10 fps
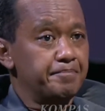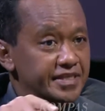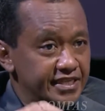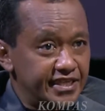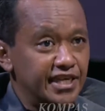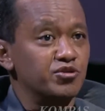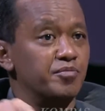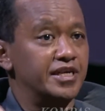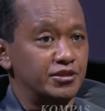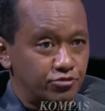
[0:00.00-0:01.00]
Pesisirnya
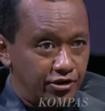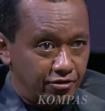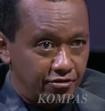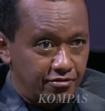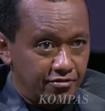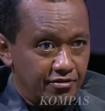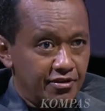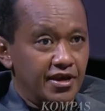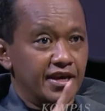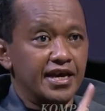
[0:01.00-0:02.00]
cuma beda satu kilo.
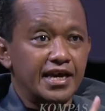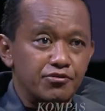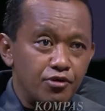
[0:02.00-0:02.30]
Yang